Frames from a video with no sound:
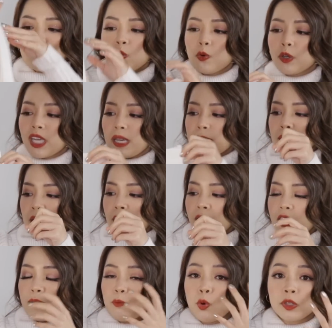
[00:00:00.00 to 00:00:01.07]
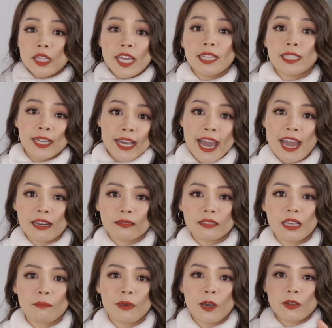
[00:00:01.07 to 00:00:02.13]
dụ khi mà đi mua thịt chẳng hạn
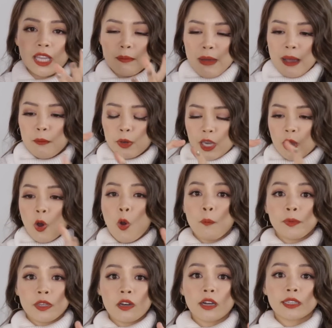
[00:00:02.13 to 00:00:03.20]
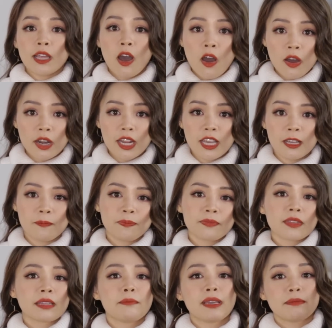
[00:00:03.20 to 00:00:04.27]
thì mình có thể mang một cái hộp nhựa to đi
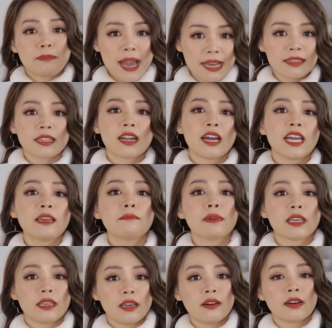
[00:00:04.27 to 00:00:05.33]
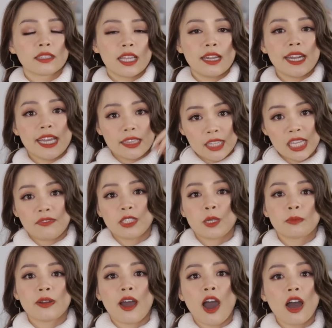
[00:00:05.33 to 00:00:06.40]
mình mang ra đấy mình nhờ người ta để thịt vào
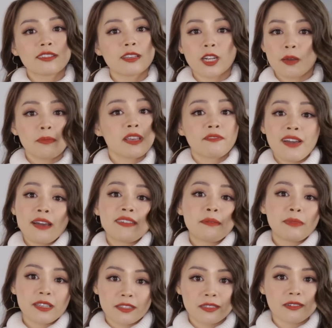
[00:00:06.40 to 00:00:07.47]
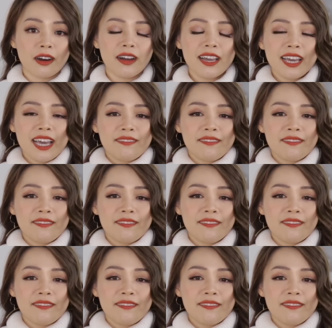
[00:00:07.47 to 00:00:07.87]
trong đó sau đó mình mang về mình rửa